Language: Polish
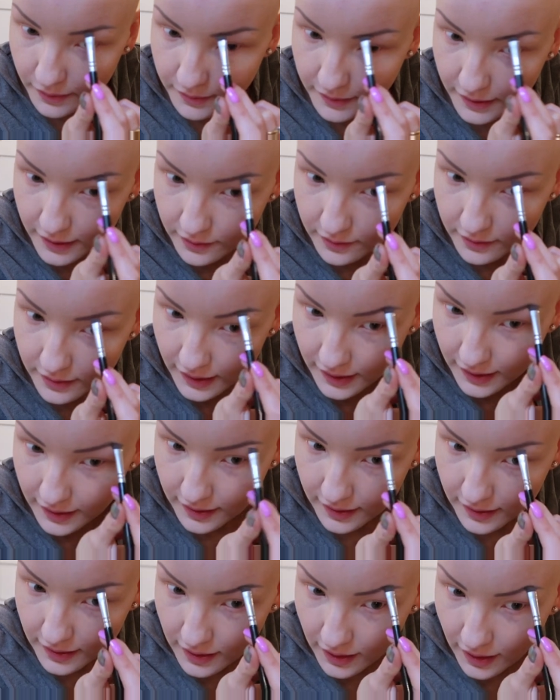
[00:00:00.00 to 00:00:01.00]
pomaluję,
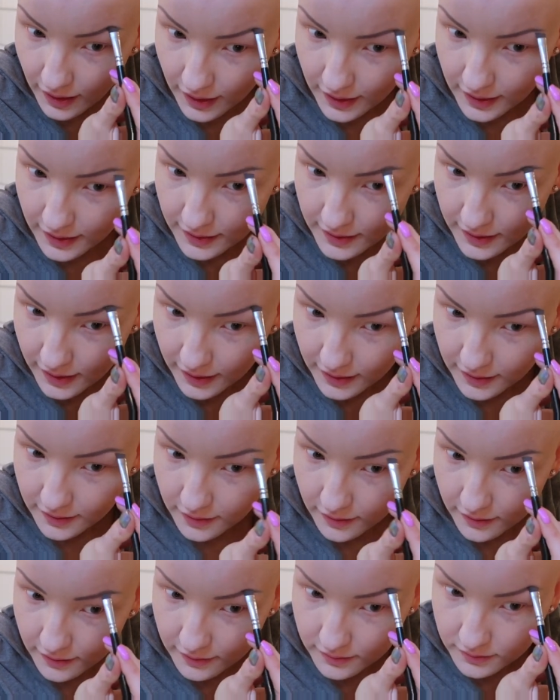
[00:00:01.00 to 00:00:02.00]
ale tak
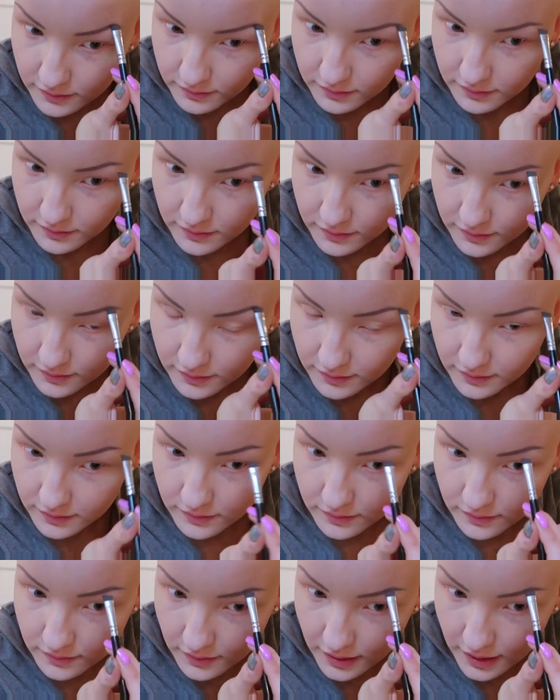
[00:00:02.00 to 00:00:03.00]
to
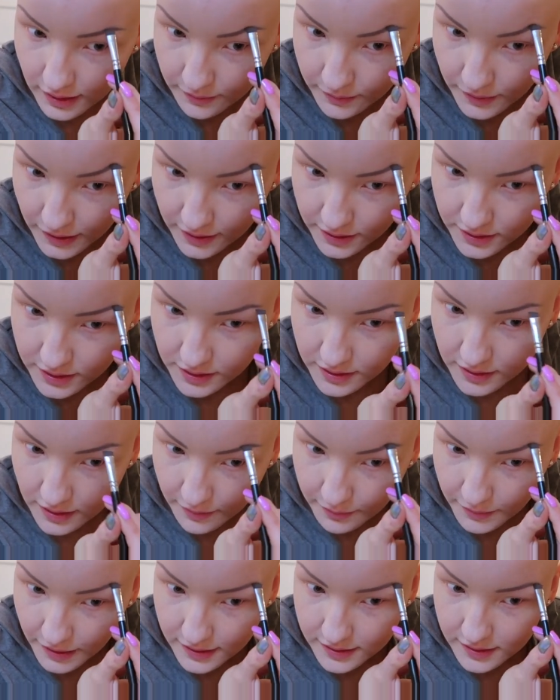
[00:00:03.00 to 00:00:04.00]
tam jak gdzieś
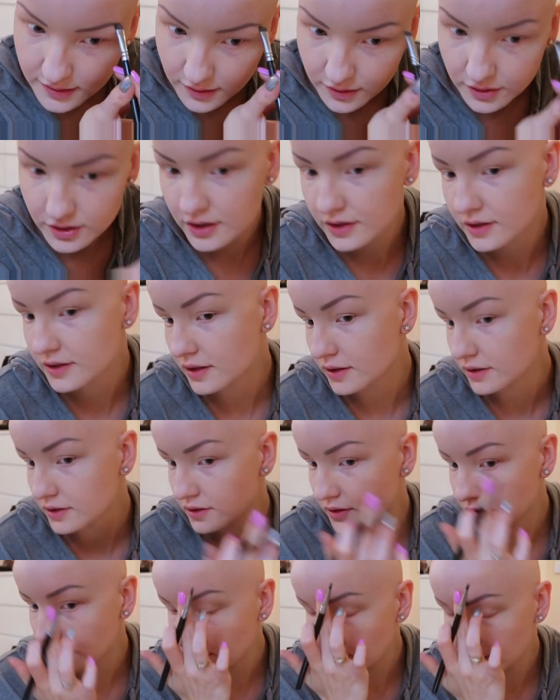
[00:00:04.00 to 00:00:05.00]
na miasto czy
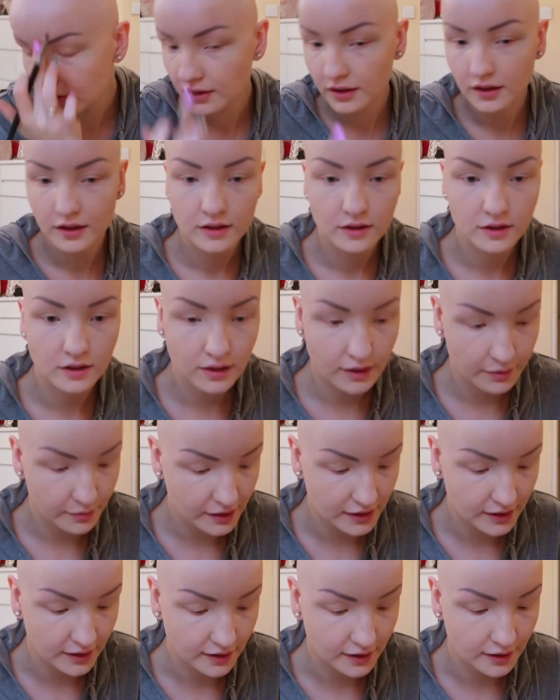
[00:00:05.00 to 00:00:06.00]
coś, to, to nie
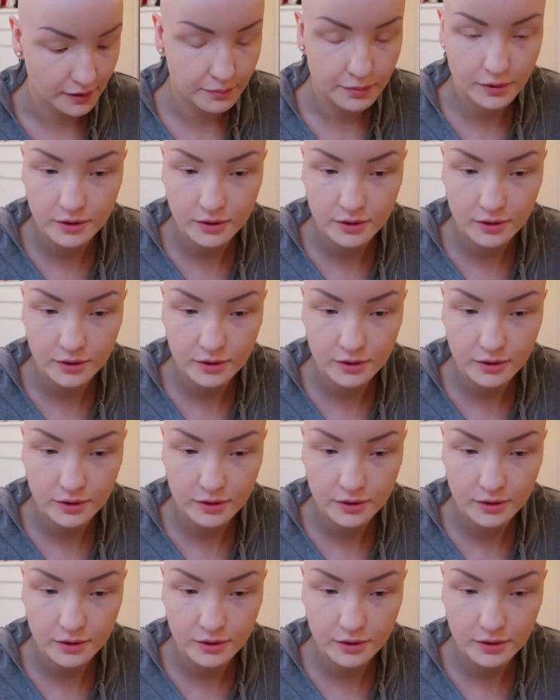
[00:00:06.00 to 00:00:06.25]
ma takiej